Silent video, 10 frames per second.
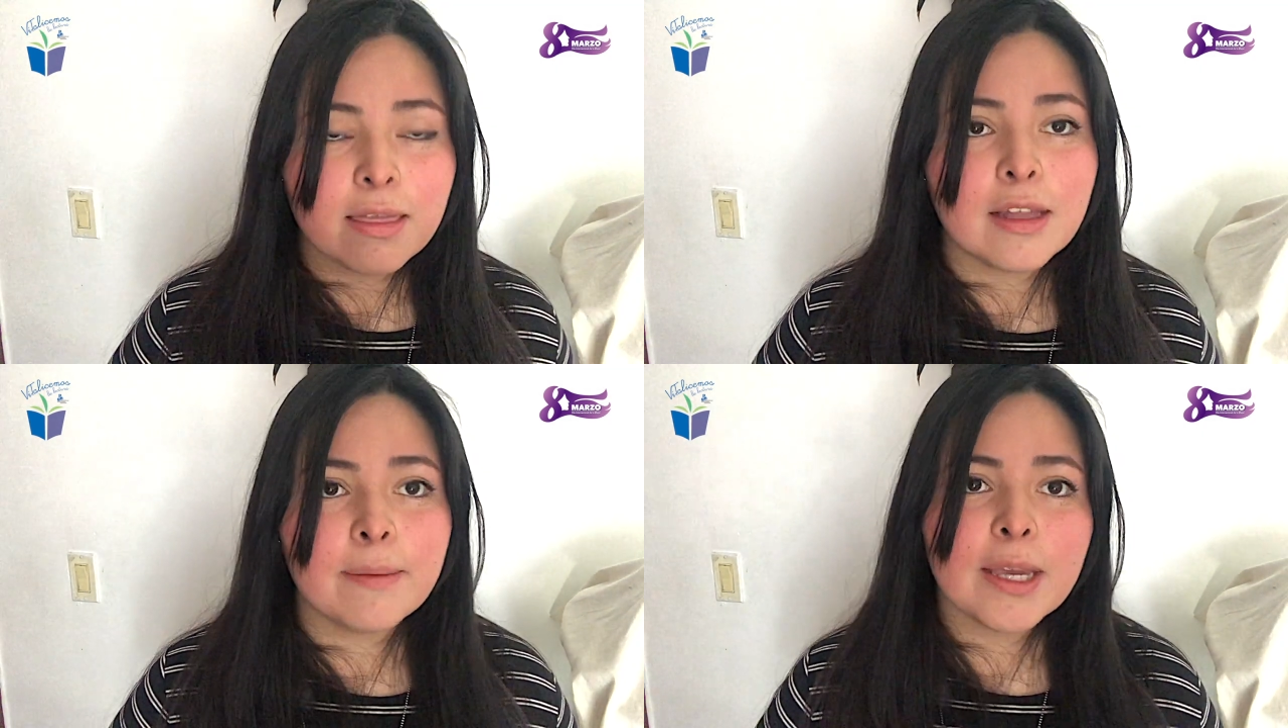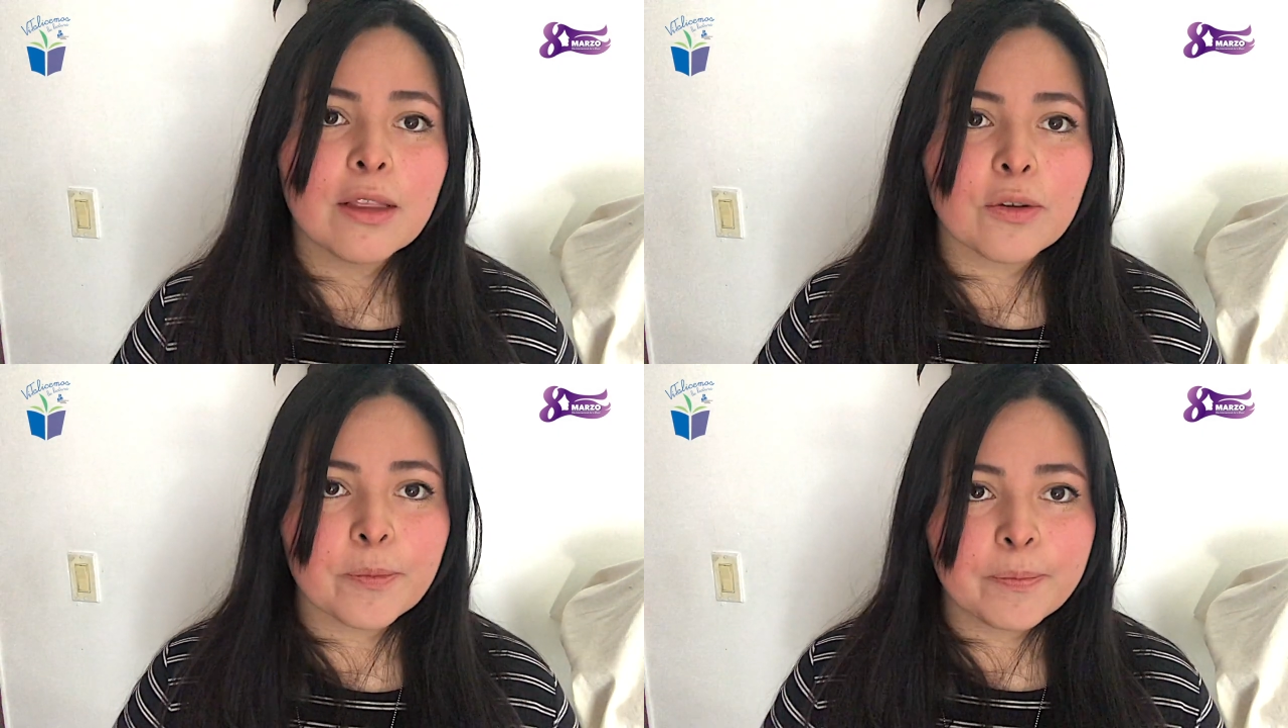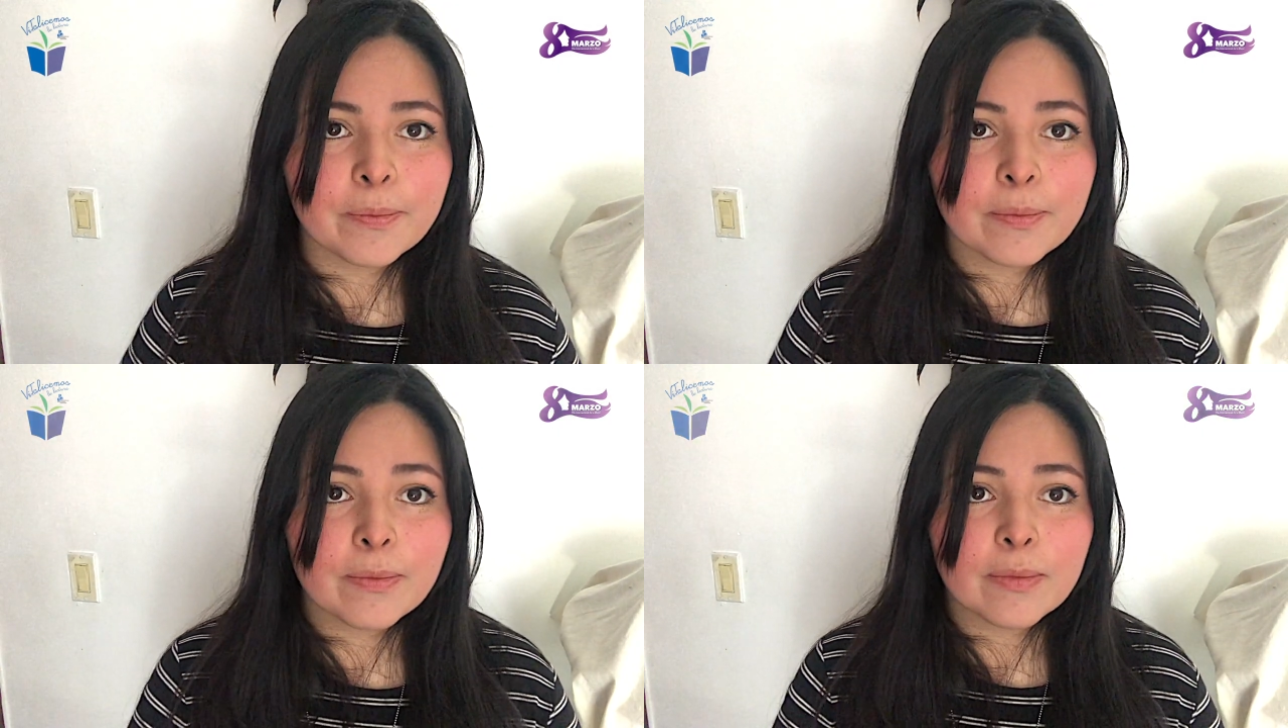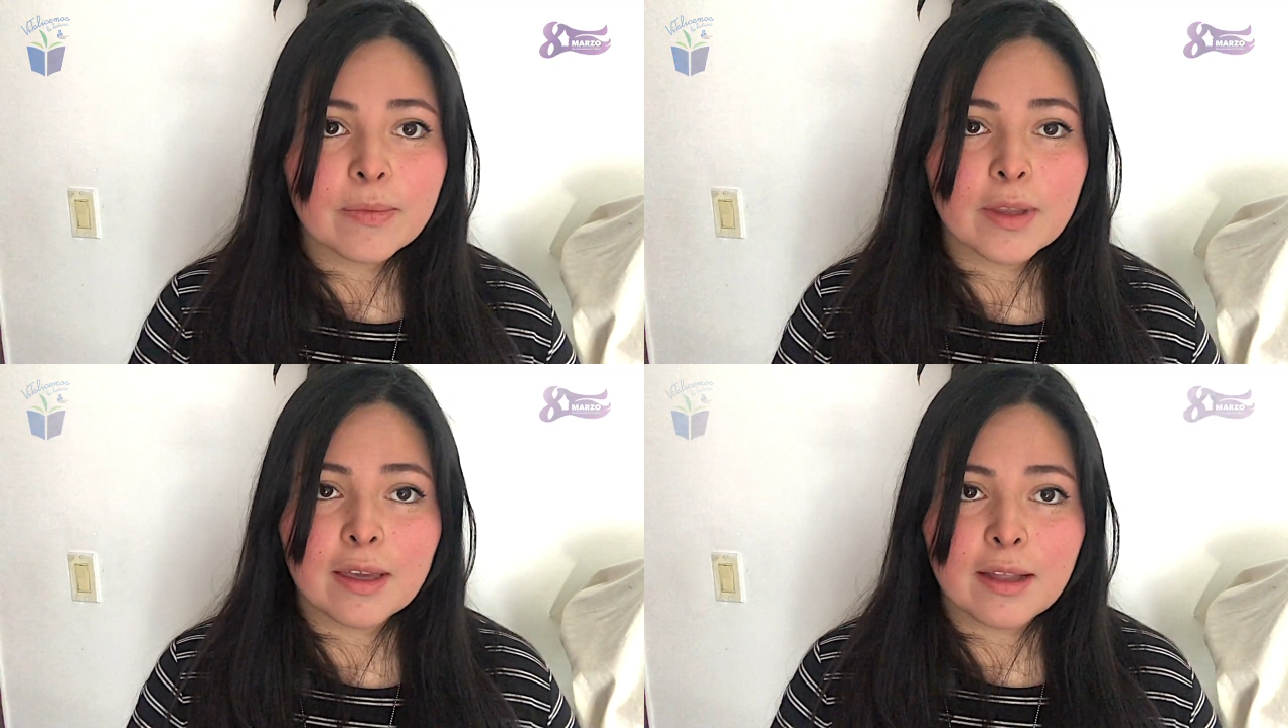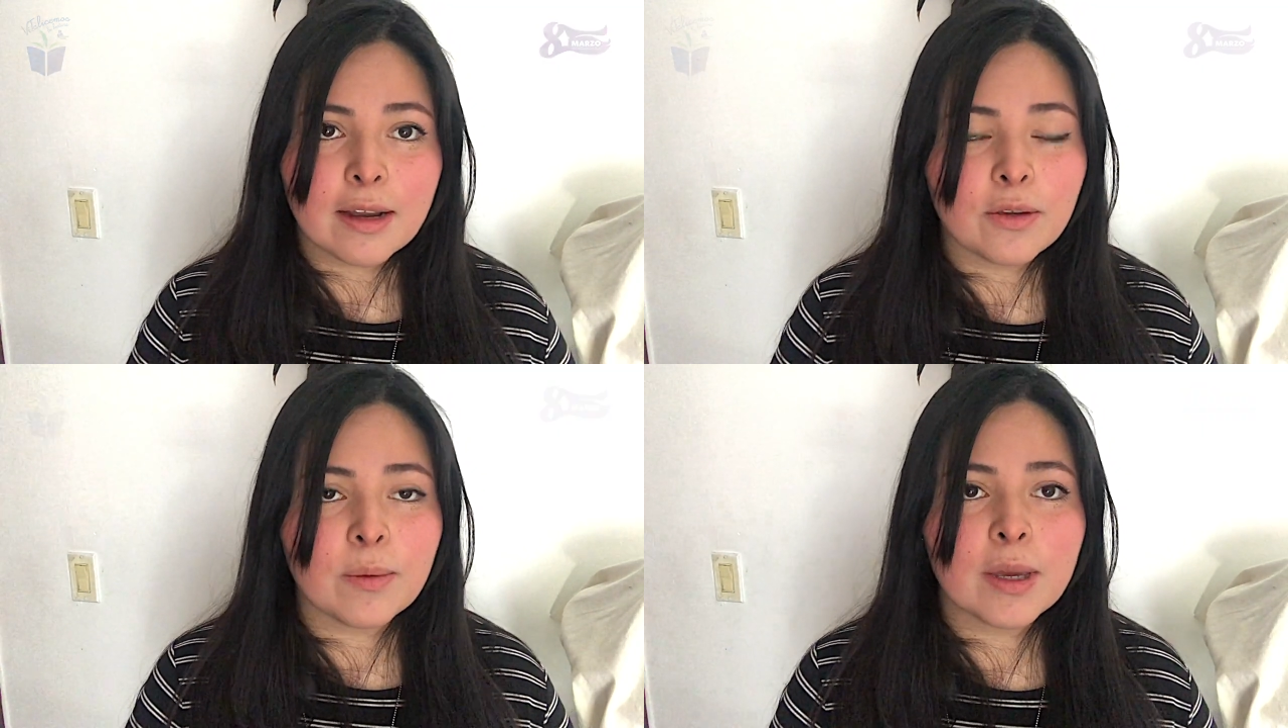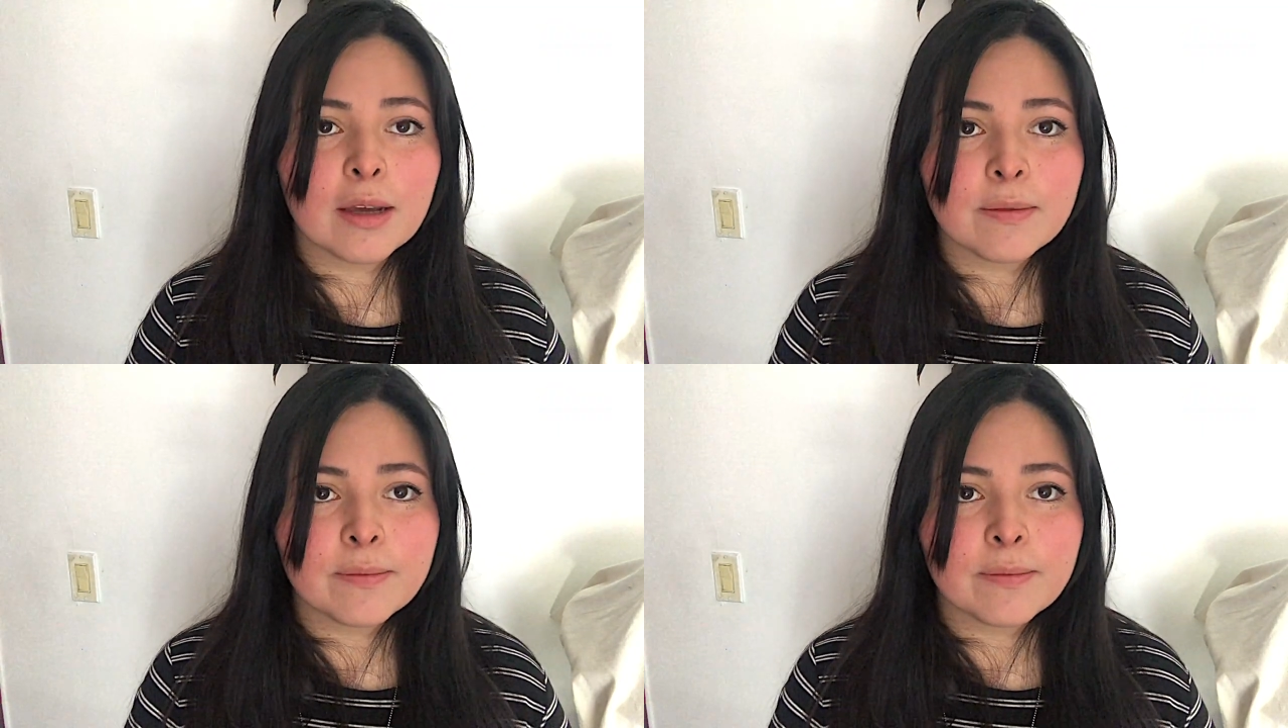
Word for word: del viento, y de la lluvia.